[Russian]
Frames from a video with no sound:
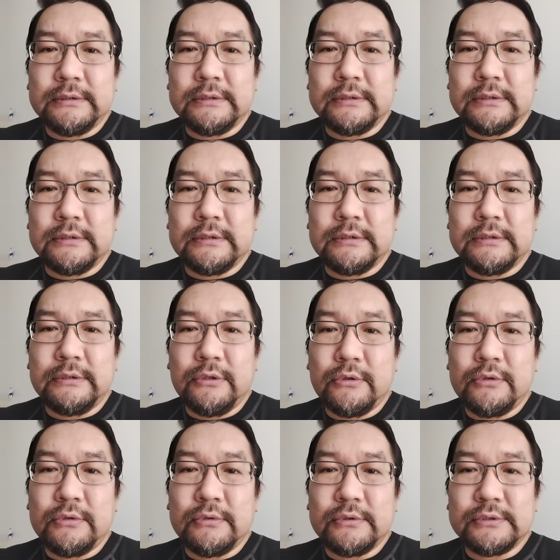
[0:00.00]
э,
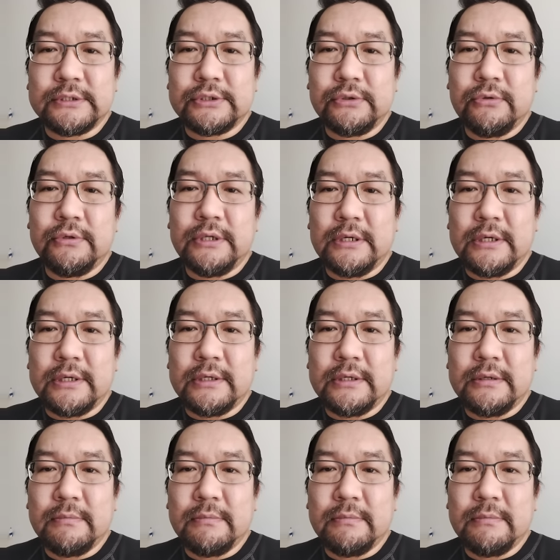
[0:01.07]
но за что я